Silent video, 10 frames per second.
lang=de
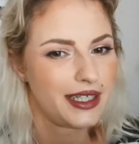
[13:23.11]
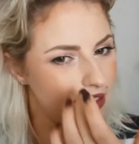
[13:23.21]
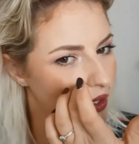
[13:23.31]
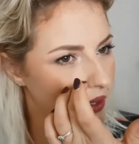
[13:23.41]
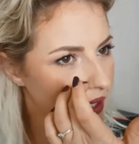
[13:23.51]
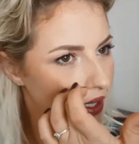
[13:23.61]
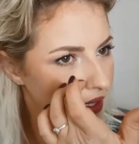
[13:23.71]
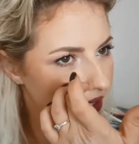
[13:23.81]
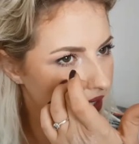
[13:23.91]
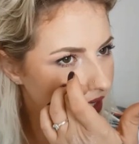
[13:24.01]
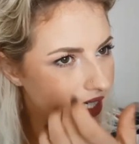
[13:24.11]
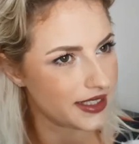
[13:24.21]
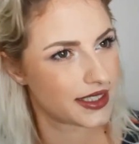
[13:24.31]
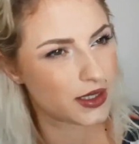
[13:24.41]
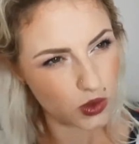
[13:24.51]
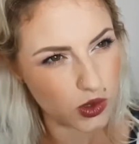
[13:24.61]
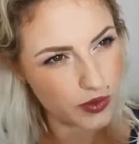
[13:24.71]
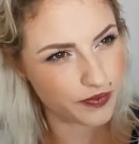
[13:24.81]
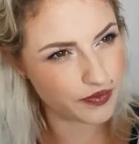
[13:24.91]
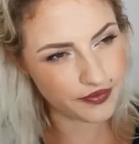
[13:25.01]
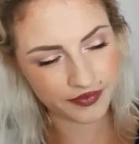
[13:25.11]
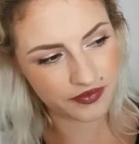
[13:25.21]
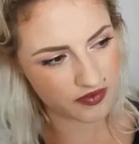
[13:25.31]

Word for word: Also nicht ganz so... Mh mm,